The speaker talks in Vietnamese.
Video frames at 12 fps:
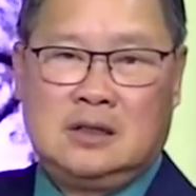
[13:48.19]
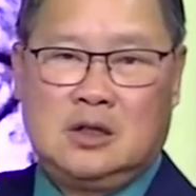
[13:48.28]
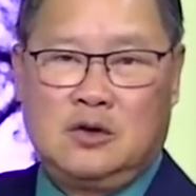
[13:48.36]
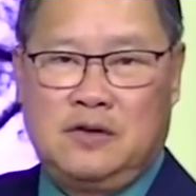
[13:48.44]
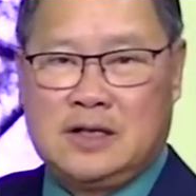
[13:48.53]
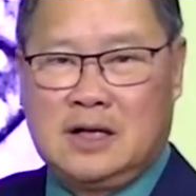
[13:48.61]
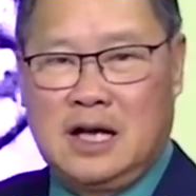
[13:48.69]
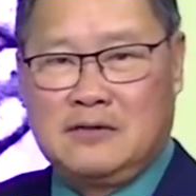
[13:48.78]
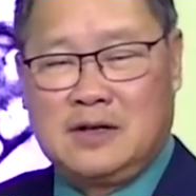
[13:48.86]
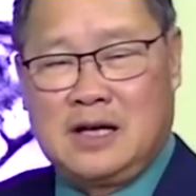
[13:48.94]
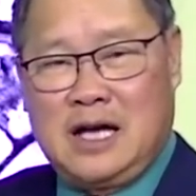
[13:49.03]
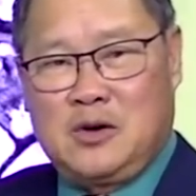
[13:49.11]
thưa quý vị đó
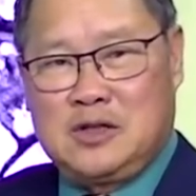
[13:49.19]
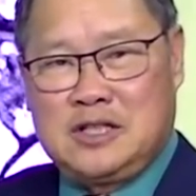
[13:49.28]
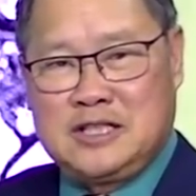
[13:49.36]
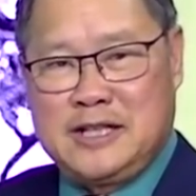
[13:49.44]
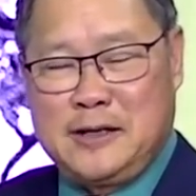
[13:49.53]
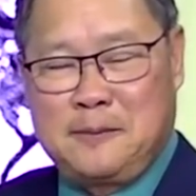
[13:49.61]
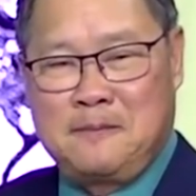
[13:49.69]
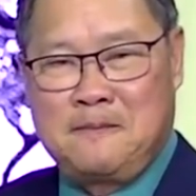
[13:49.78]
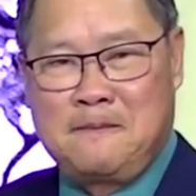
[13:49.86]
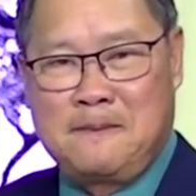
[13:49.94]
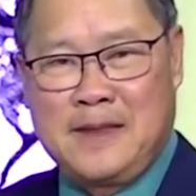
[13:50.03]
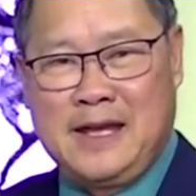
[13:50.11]
là phần 2 của chương trình
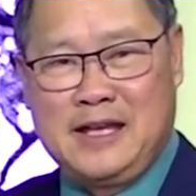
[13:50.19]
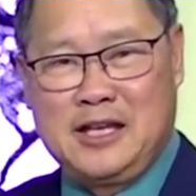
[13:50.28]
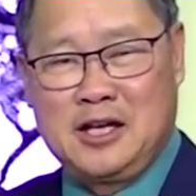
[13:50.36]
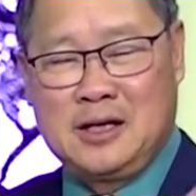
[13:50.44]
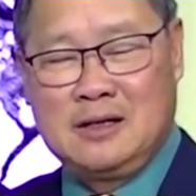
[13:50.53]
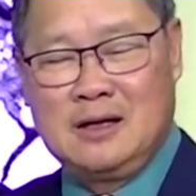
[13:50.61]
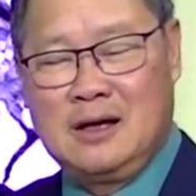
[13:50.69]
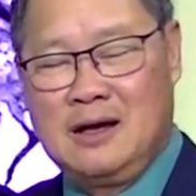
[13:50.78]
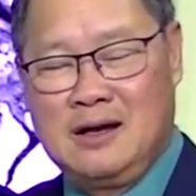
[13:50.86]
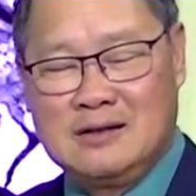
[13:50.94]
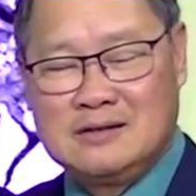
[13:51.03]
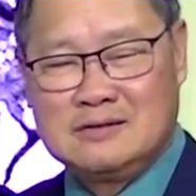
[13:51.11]
thì những
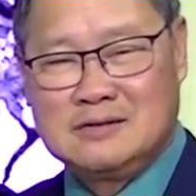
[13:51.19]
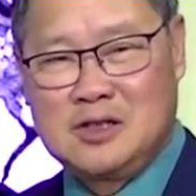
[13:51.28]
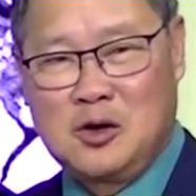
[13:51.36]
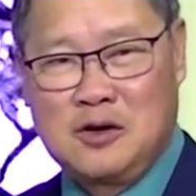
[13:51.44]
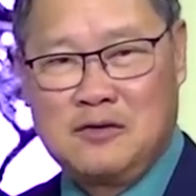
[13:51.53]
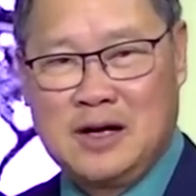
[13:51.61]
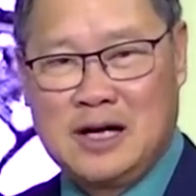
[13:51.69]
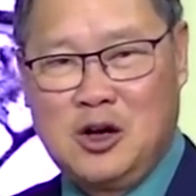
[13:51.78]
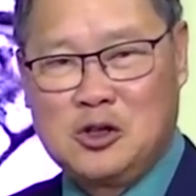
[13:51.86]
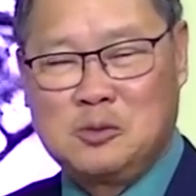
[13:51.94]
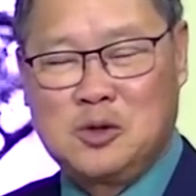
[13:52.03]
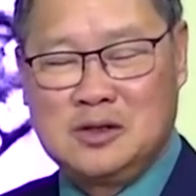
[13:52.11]
à, trong cái phần
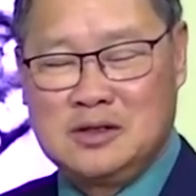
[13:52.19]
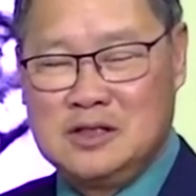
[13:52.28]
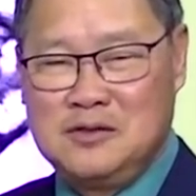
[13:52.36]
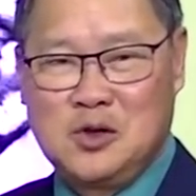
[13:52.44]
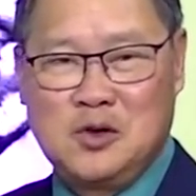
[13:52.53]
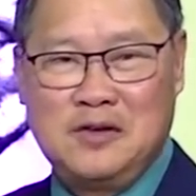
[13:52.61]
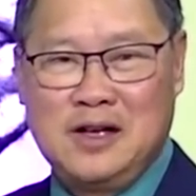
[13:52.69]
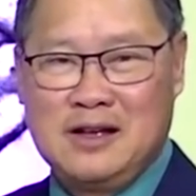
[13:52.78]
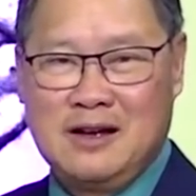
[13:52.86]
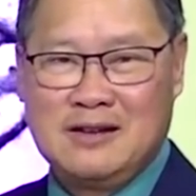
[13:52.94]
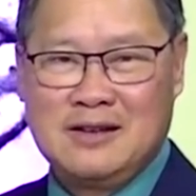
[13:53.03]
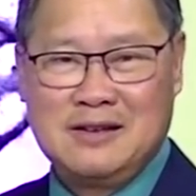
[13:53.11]
đầu chúng tôi thưa với quý
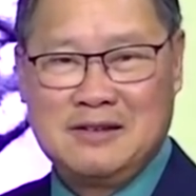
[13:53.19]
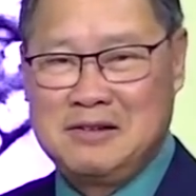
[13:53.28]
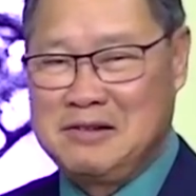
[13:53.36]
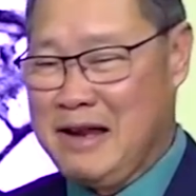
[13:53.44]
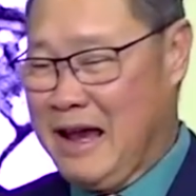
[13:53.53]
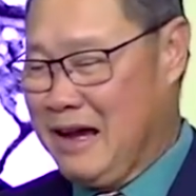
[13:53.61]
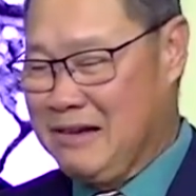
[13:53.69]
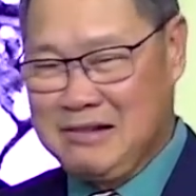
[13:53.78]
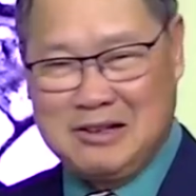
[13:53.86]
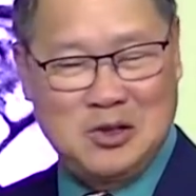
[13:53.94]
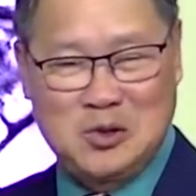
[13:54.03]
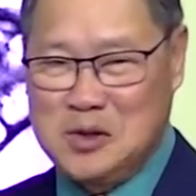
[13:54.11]
vị đó thì
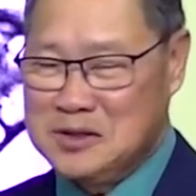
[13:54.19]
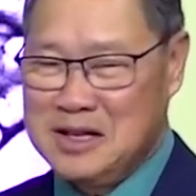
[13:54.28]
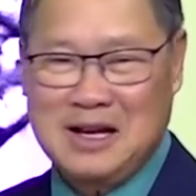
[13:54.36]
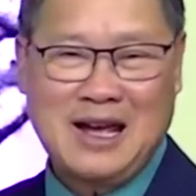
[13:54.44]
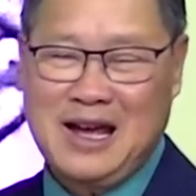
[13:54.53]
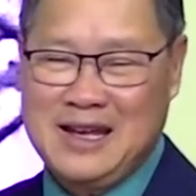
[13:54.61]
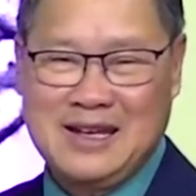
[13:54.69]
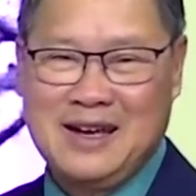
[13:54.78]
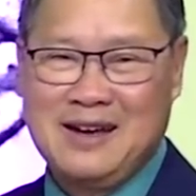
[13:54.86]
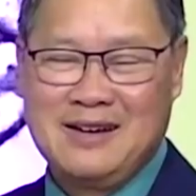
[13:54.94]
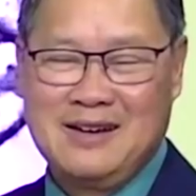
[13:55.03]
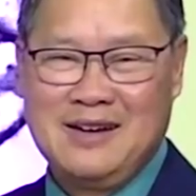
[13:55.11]
đảng là nói chuyện rất là hay
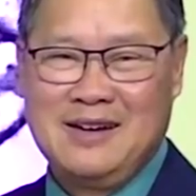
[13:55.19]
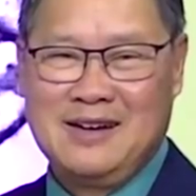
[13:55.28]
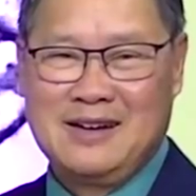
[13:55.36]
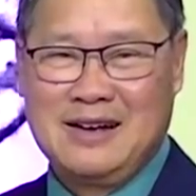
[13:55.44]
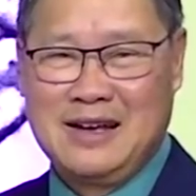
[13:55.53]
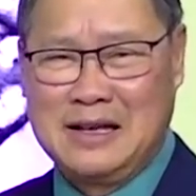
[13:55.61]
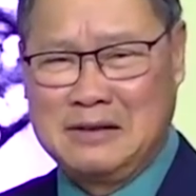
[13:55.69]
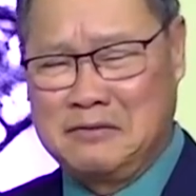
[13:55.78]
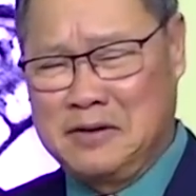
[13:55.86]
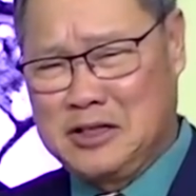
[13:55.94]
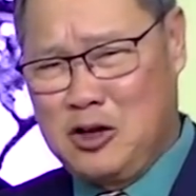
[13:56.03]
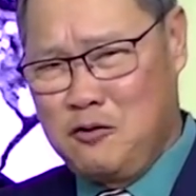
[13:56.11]
nha nên là
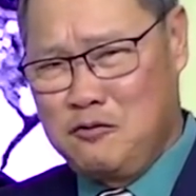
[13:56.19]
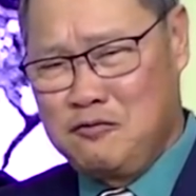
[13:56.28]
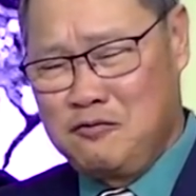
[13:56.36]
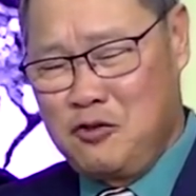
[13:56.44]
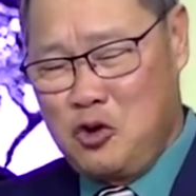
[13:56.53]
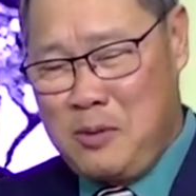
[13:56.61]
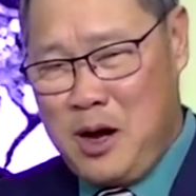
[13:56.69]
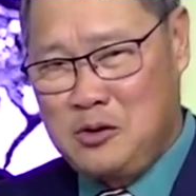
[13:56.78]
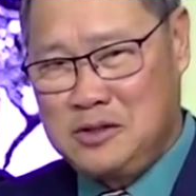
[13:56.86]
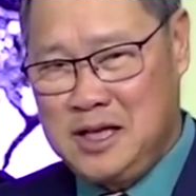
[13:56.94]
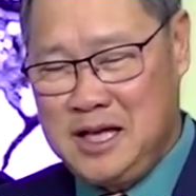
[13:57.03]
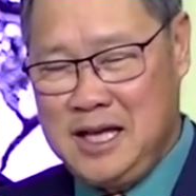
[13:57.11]
phải trông vô
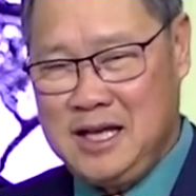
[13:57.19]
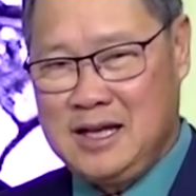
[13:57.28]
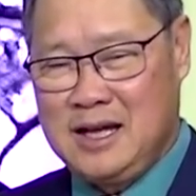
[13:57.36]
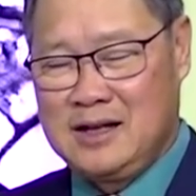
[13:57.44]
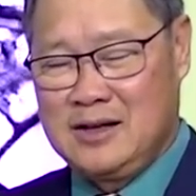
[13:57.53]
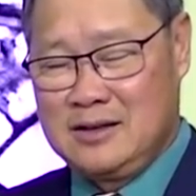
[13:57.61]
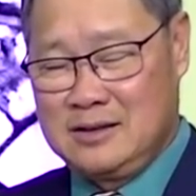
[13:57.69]
báo chí nè